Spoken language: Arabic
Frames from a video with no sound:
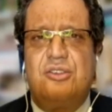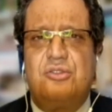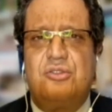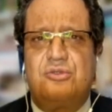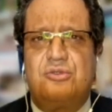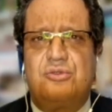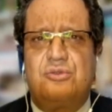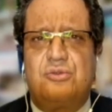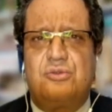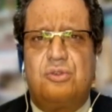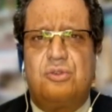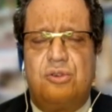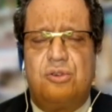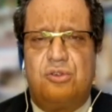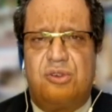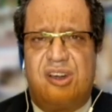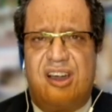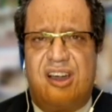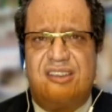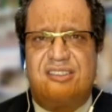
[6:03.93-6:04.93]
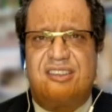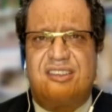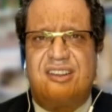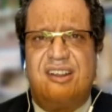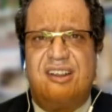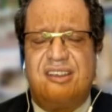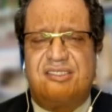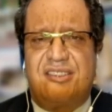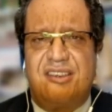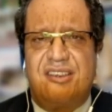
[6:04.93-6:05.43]
يقولوا قادة
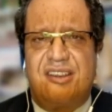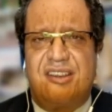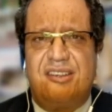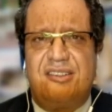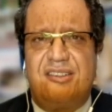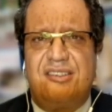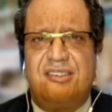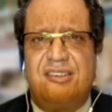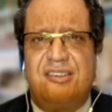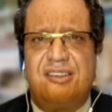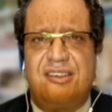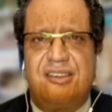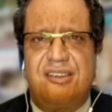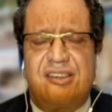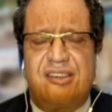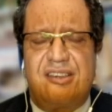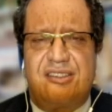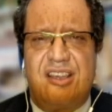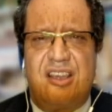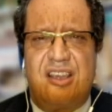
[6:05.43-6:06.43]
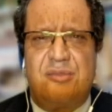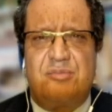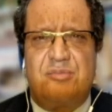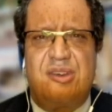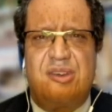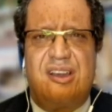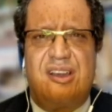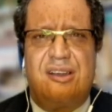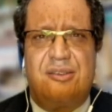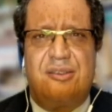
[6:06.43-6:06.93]
العسكريين
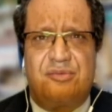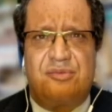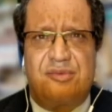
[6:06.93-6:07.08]
لكتاب